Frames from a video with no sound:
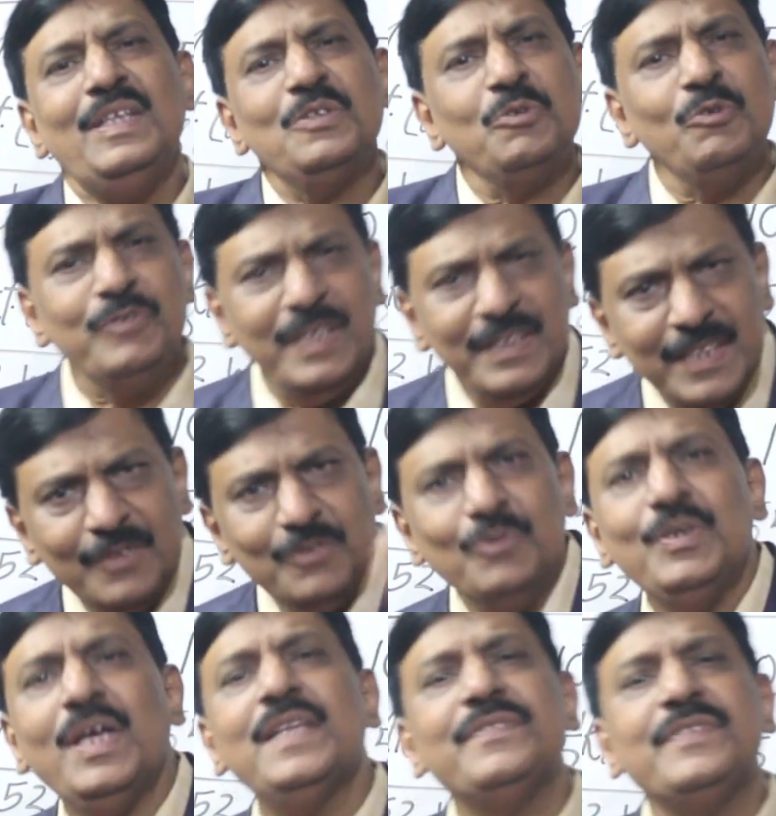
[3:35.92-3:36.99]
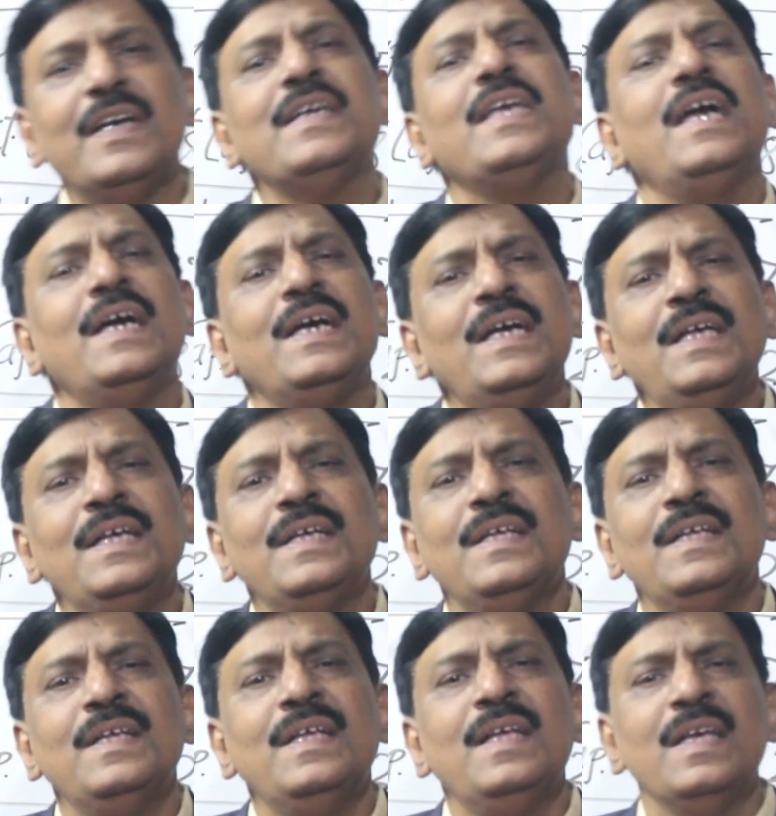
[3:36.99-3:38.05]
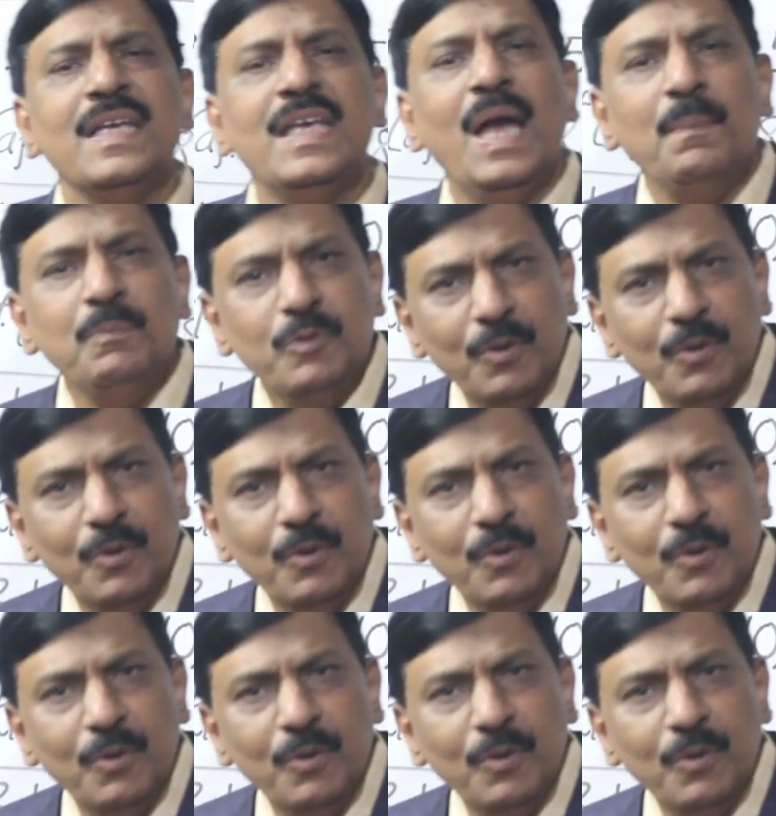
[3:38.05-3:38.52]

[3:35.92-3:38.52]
तो उससे दस गुना अच्छा क्या है कि आप